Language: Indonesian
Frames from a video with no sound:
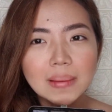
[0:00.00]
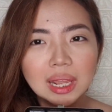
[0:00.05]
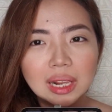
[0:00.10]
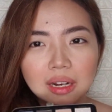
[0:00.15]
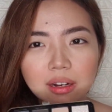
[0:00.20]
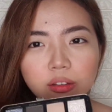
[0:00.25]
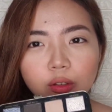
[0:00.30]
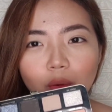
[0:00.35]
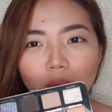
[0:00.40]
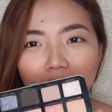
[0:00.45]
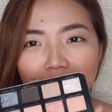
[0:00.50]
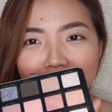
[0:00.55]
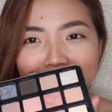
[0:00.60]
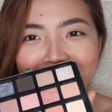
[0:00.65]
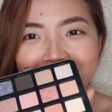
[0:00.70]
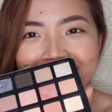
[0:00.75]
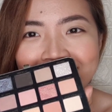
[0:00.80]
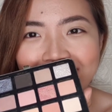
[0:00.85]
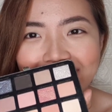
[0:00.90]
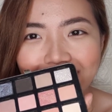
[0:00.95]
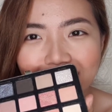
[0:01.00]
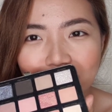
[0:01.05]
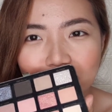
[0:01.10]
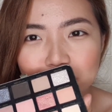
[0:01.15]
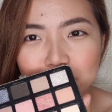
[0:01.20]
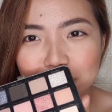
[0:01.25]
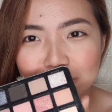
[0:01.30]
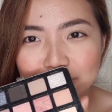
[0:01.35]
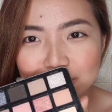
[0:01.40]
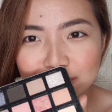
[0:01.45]
ini tuh wanginya nggak kayak
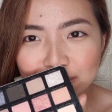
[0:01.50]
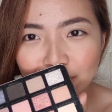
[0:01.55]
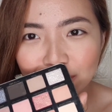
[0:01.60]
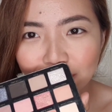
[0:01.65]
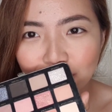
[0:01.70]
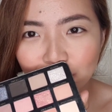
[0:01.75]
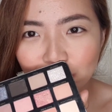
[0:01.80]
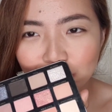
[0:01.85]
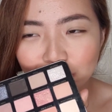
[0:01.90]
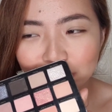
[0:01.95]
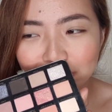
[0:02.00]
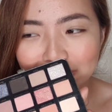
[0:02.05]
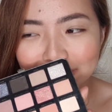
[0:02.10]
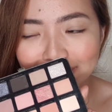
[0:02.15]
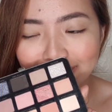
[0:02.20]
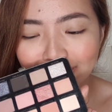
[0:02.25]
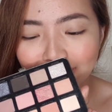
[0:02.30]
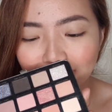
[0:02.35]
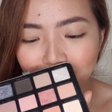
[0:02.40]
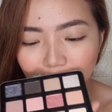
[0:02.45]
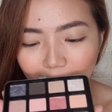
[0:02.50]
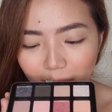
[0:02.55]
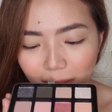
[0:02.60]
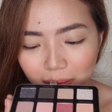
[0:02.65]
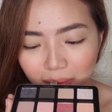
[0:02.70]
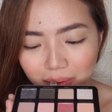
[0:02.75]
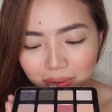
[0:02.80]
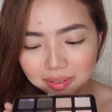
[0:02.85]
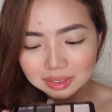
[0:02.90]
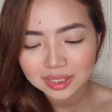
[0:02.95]
peach yang aku pikir gitu
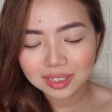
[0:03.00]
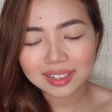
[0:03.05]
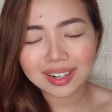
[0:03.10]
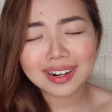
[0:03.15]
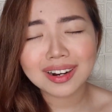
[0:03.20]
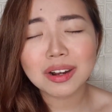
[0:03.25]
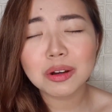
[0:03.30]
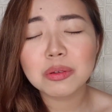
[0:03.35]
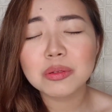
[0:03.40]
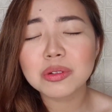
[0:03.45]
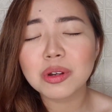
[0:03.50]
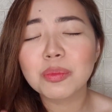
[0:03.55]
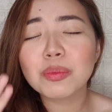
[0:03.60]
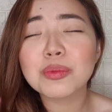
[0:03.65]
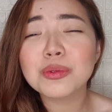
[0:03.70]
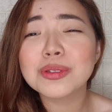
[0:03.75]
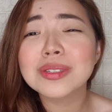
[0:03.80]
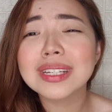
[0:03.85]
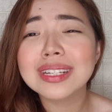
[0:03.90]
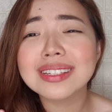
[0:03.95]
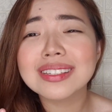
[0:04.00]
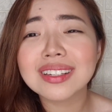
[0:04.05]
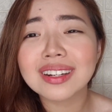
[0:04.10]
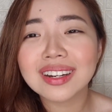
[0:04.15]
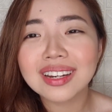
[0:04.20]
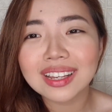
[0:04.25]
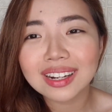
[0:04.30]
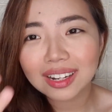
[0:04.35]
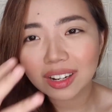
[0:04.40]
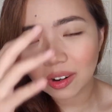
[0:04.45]
loh jadi kadang aku suka pusing
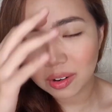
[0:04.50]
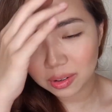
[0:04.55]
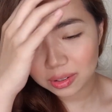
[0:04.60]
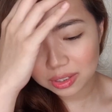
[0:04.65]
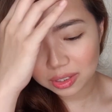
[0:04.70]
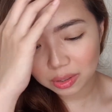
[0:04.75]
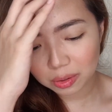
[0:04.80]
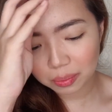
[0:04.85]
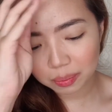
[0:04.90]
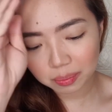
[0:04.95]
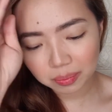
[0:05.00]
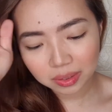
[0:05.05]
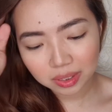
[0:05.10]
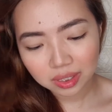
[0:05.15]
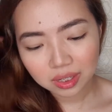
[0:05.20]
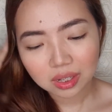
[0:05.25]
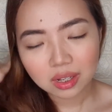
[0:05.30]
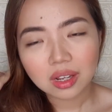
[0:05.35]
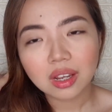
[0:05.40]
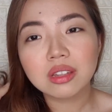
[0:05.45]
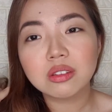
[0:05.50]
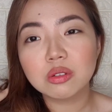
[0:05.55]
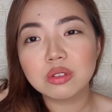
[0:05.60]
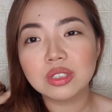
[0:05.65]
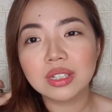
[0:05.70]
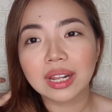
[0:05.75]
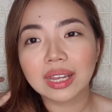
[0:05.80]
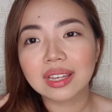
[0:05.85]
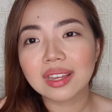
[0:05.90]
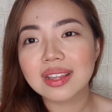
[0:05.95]
sendiri kalau nyium itu
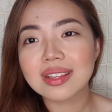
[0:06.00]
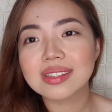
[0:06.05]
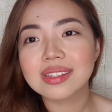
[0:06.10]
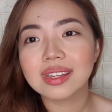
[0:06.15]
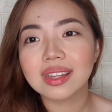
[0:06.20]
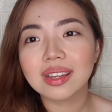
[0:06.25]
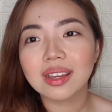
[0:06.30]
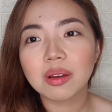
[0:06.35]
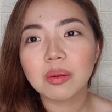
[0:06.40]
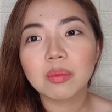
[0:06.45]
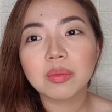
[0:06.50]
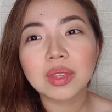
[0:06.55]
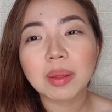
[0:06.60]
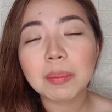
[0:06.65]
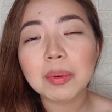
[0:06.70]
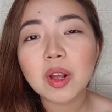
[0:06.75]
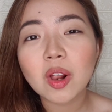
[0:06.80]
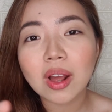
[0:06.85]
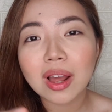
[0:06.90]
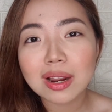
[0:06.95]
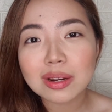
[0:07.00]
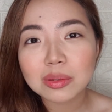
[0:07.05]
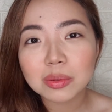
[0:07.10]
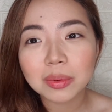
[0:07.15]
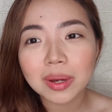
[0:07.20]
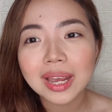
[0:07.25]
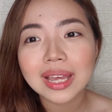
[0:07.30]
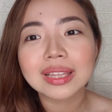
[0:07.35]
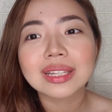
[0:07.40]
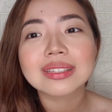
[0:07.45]
jeleknya sih tapi kalau kalian
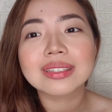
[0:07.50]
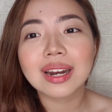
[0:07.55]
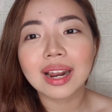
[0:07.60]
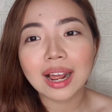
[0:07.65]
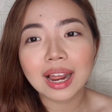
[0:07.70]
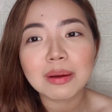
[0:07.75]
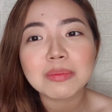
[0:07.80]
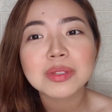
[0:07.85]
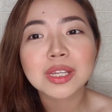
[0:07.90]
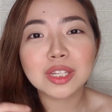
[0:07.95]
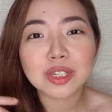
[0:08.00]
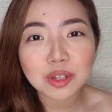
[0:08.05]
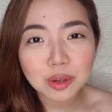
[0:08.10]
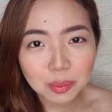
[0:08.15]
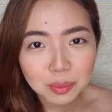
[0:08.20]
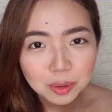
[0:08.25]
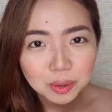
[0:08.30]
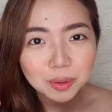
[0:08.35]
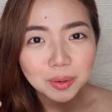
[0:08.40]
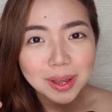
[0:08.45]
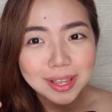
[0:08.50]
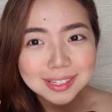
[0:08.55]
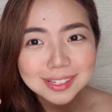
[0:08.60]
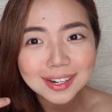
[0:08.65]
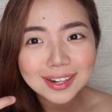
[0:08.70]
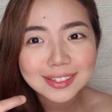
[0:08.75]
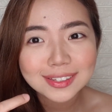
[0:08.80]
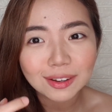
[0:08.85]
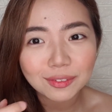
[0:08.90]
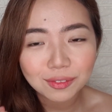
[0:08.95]
suka ya terserah kalian bisa nyium dulu
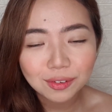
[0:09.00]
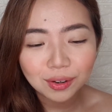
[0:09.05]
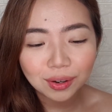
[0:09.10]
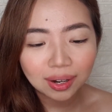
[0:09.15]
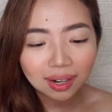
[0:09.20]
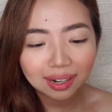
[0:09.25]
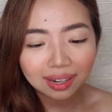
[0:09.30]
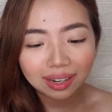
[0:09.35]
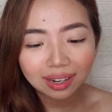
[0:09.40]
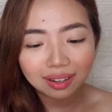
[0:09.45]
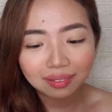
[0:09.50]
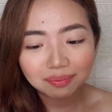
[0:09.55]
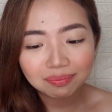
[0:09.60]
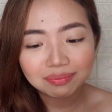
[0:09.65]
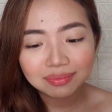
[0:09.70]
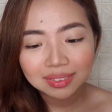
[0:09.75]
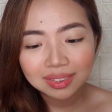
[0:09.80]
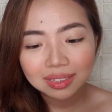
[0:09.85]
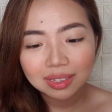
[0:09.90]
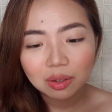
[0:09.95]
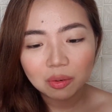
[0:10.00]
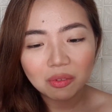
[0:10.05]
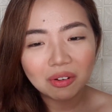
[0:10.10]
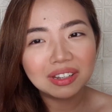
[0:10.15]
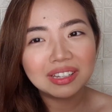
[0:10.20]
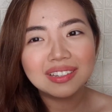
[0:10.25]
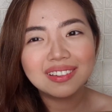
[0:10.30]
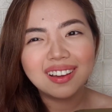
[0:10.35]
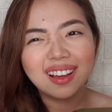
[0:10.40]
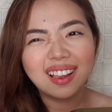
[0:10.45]
aja di Sephora kayak
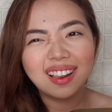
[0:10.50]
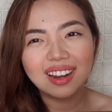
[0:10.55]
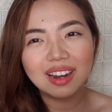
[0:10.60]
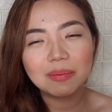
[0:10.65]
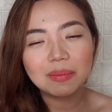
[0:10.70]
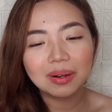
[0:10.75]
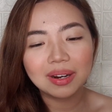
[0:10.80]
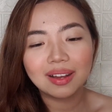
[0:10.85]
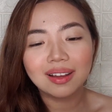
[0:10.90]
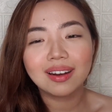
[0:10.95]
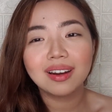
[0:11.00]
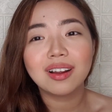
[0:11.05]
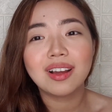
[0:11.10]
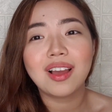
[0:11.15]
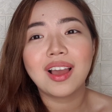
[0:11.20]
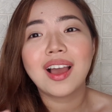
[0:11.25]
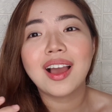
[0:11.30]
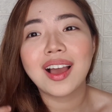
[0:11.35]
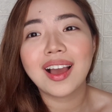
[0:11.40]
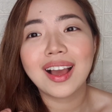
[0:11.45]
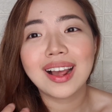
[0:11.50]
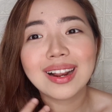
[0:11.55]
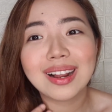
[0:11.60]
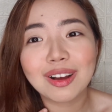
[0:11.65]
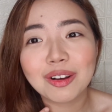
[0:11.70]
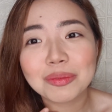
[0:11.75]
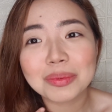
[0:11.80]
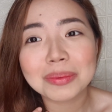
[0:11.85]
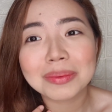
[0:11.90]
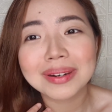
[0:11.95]
wanginya kalian apa nggak karena
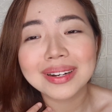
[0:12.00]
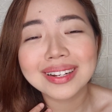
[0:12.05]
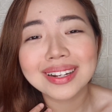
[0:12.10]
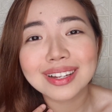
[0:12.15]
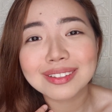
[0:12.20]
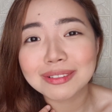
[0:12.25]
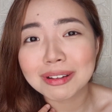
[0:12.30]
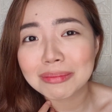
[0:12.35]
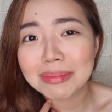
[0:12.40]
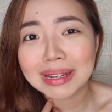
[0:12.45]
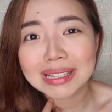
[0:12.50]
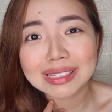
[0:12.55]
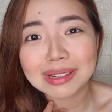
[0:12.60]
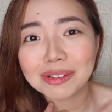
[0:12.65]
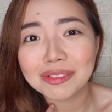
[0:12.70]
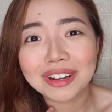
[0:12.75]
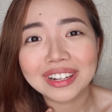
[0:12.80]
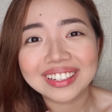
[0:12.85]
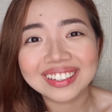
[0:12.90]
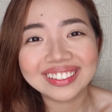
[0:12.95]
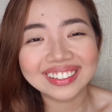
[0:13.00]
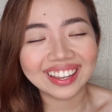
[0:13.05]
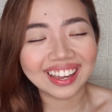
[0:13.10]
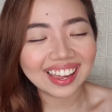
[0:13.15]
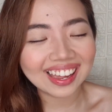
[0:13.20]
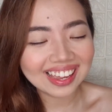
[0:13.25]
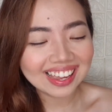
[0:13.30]
aku pribadi nggak suka banget sama wanginya